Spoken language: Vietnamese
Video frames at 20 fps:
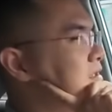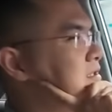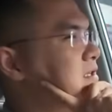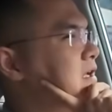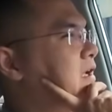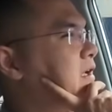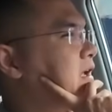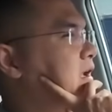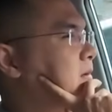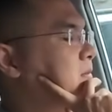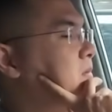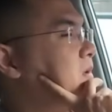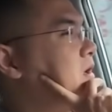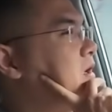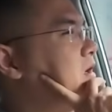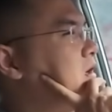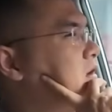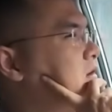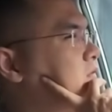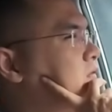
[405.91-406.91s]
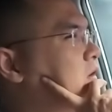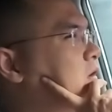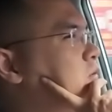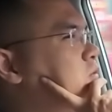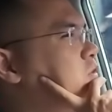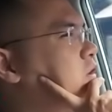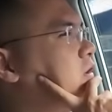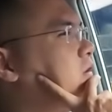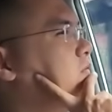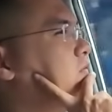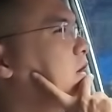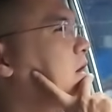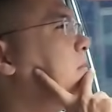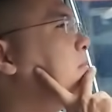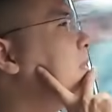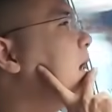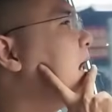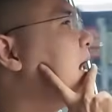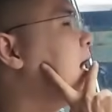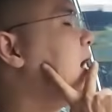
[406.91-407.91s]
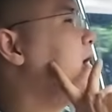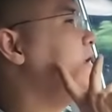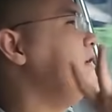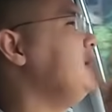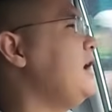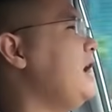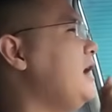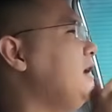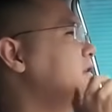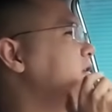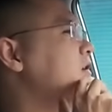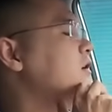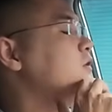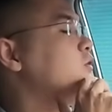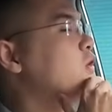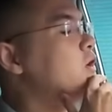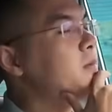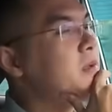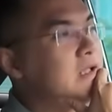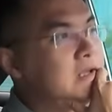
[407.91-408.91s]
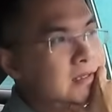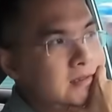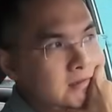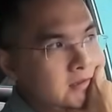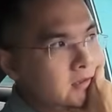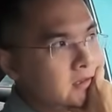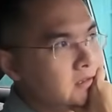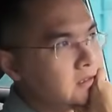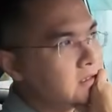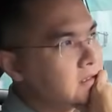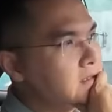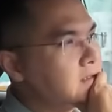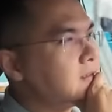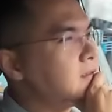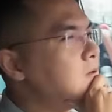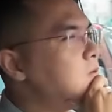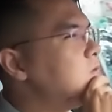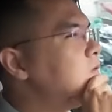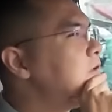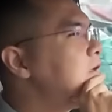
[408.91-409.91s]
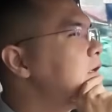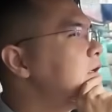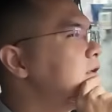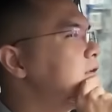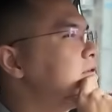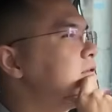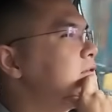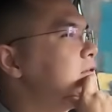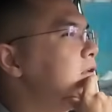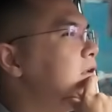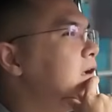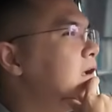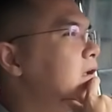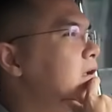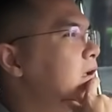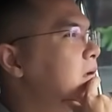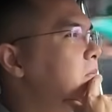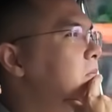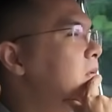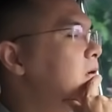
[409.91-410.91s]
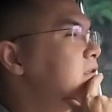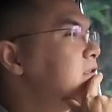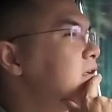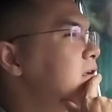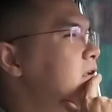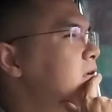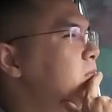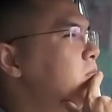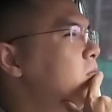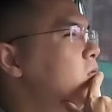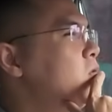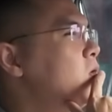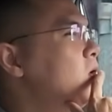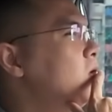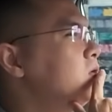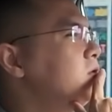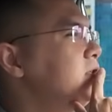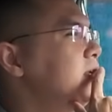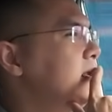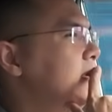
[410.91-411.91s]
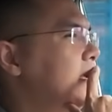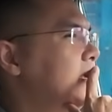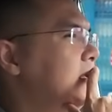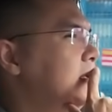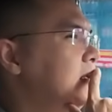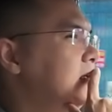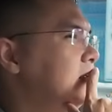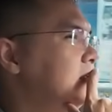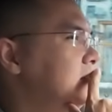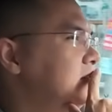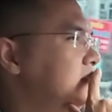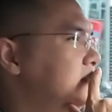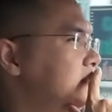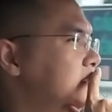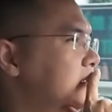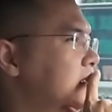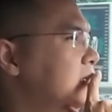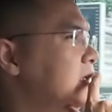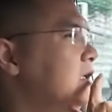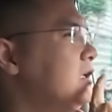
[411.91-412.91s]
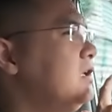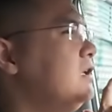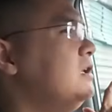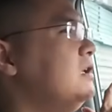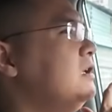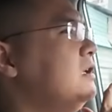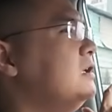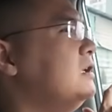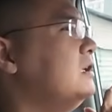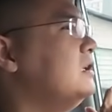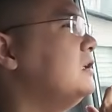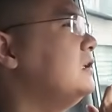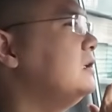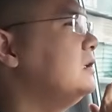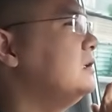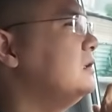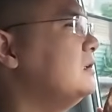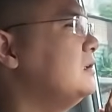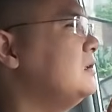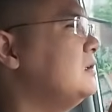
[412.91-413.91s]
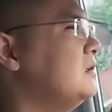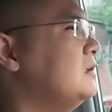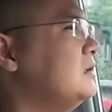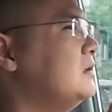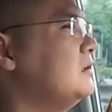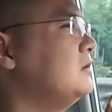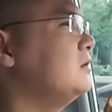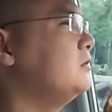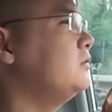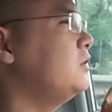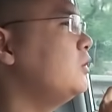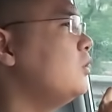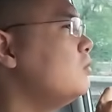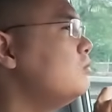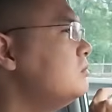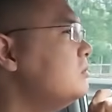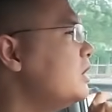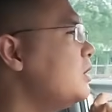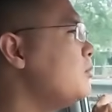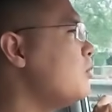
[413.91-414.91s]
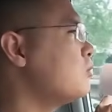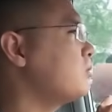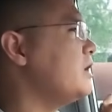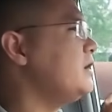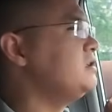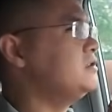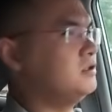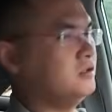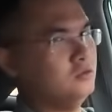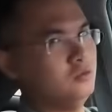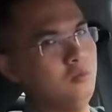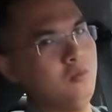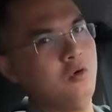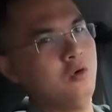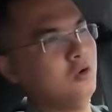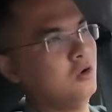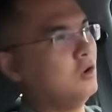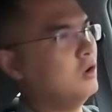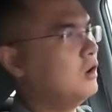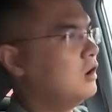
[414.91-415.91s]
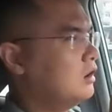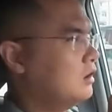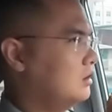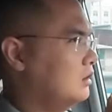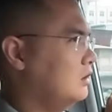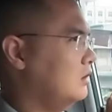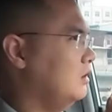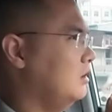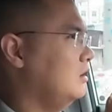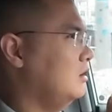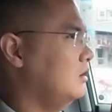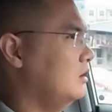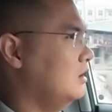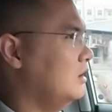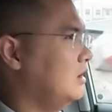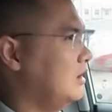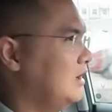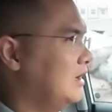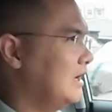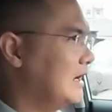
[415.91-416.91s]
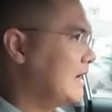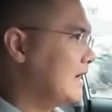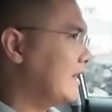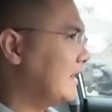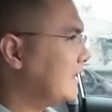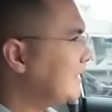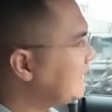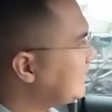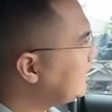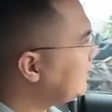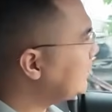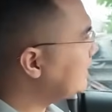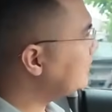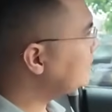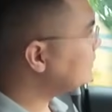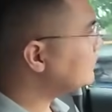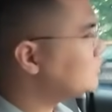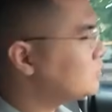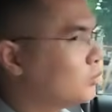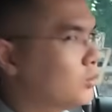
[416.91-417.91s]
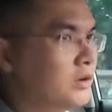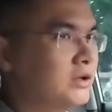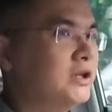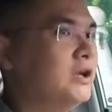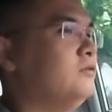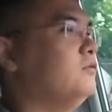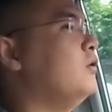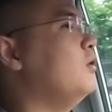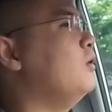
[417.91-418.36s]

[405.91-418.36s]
chia sẻ anh em với câu chuyện con VF3, những ai thì lên thuê pin? Đầu tiên, những anh em mà xác định mua con xe này chỉ đi theo đúng cái mục đích sử dụng của nó là đi xung quanh thành